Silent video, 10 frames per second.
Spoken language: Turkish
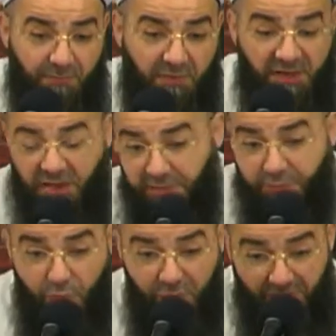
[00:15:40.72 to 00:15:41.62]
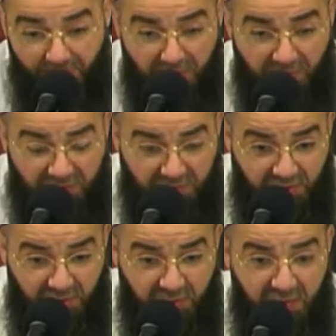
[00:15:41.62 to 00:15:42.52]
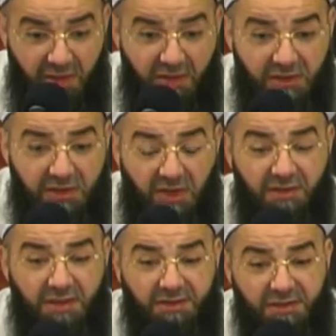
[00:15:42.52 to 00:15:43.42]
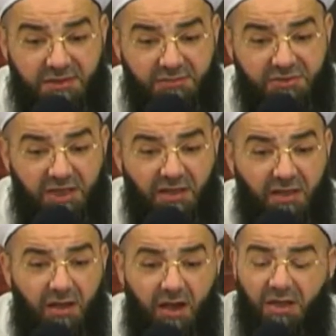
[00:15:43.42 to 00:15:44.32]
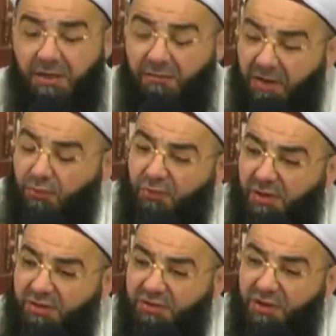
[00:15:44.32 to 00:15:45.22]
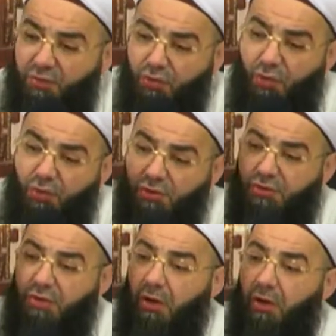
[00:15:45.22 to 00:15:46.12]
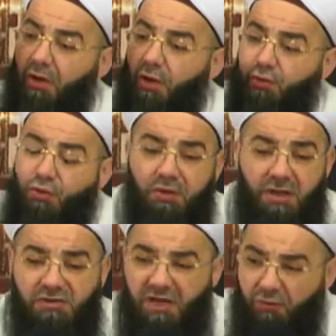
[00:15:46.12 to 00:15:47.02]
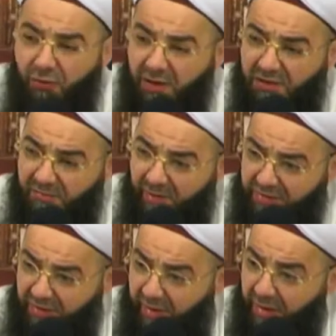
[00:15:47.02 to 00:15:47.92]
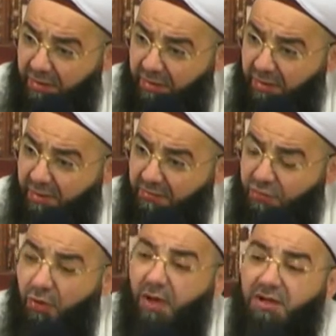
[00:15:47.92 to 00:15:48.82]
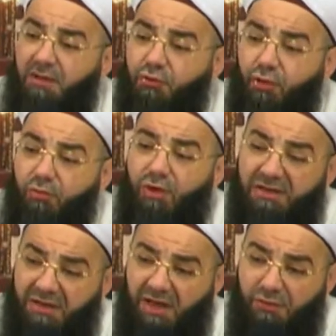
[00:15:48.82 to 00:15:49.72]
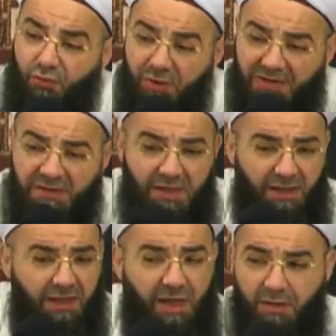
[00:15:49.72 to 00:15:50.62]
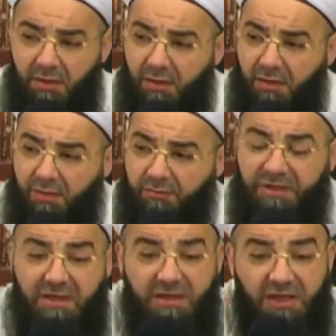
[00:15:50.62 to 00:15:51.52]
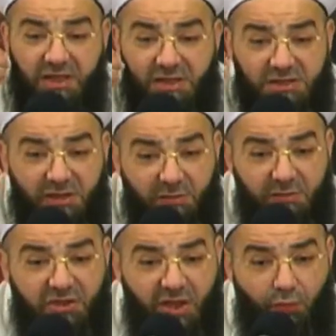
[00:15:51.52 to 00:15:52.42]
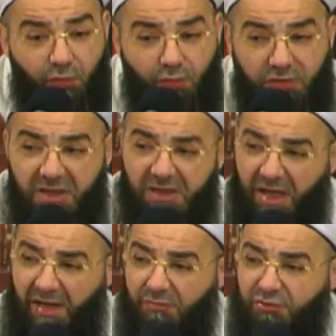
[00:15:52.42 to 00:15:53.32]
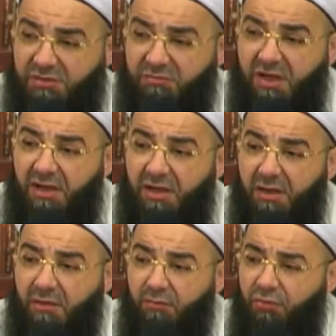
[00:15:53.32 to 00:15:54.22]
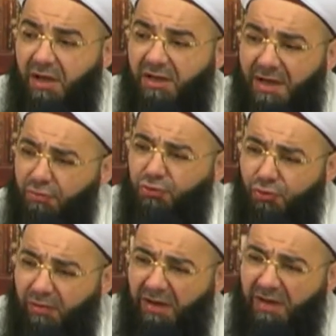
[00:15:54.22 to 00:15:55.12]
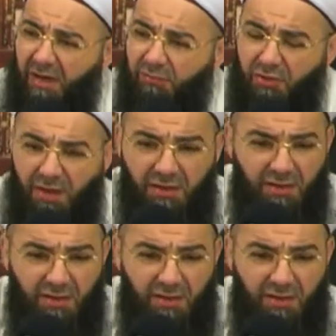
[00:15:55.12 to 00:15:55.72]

Yakıp kül yapma makineler. İran'dan getirmişler. Adamı atıyorlar içine kül oluyor çıkıyor. Külleri savuruyorlar ırmaklara. Çok adamı kömür ettiler, kül ettiler ya. Bildiğiniz gibi bir gavurluk değil yani bu şimdi. Bunlar ne Müslümanı ya bunlar.